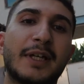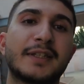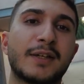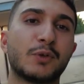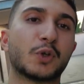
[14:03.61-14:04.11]

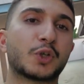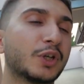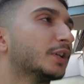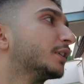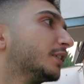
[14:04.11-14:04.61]
Atavlog.
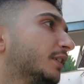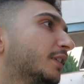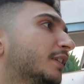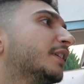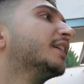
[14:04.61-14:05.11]

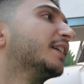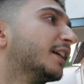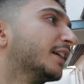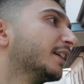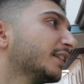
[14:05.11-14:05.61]
Atavlog.
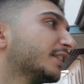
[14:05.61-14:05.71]
Hı hı.